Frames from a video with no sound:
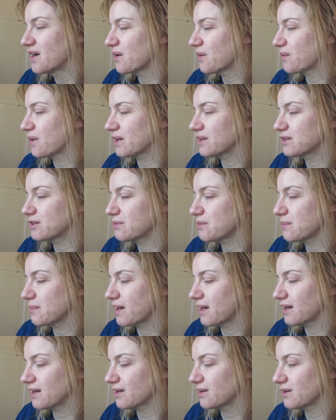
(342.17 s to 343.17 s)
Quanto mi
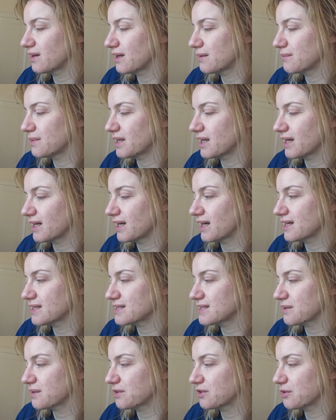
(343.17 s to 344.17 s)
mancano le mie
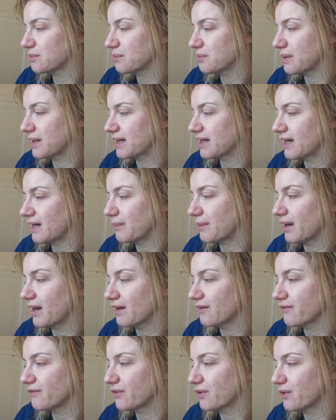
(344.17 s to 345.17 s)
ragazze, quanto mi manca la
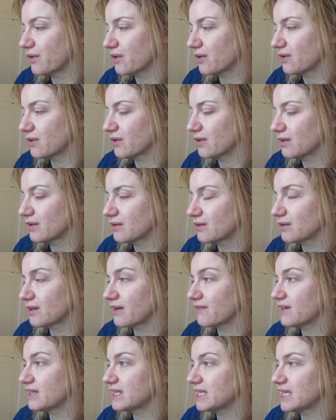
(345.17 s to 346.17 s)
pallavolo, non
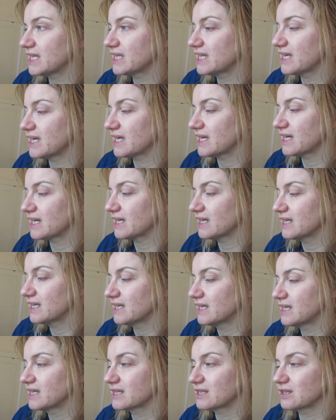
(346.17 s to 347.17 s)
avete idea,
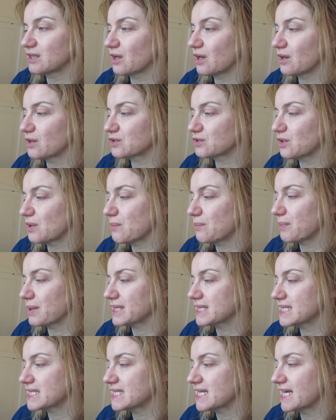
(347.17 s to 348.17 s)
sto, sto
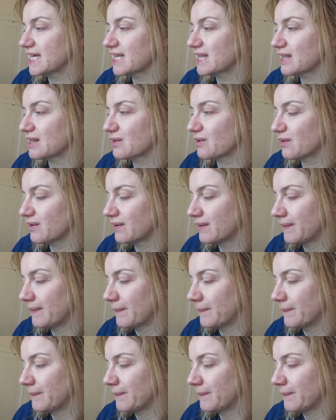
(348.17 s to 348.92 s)
impazzendo.